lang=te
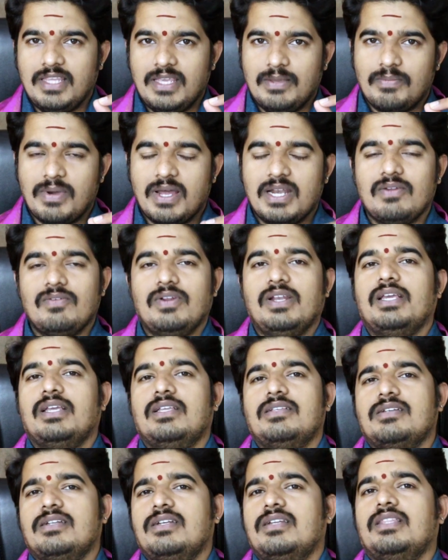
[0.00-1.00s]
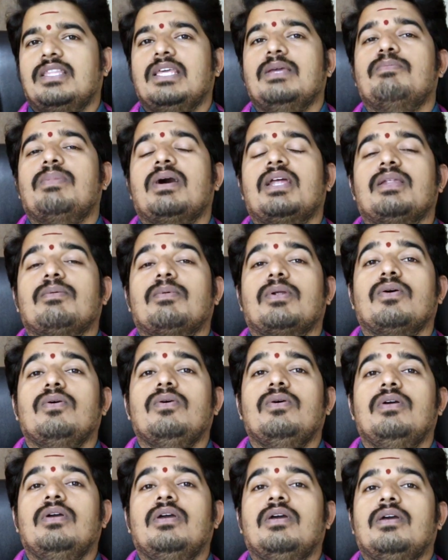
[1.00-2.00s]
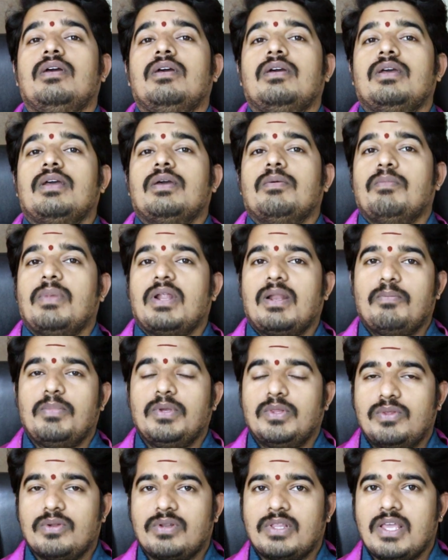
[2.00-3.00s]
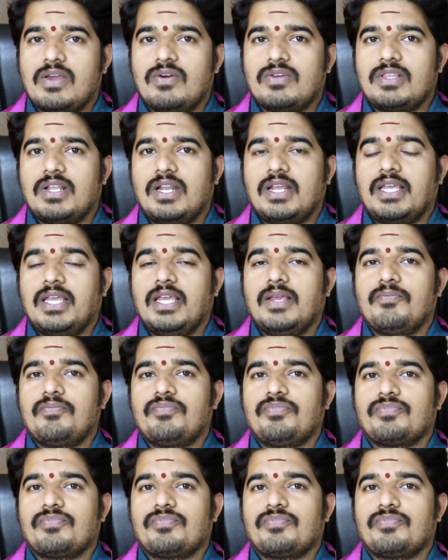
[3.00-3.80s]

దీపాన్ని వెలిగించండి దీపాన్ని మనం మన పితృదేవతలకి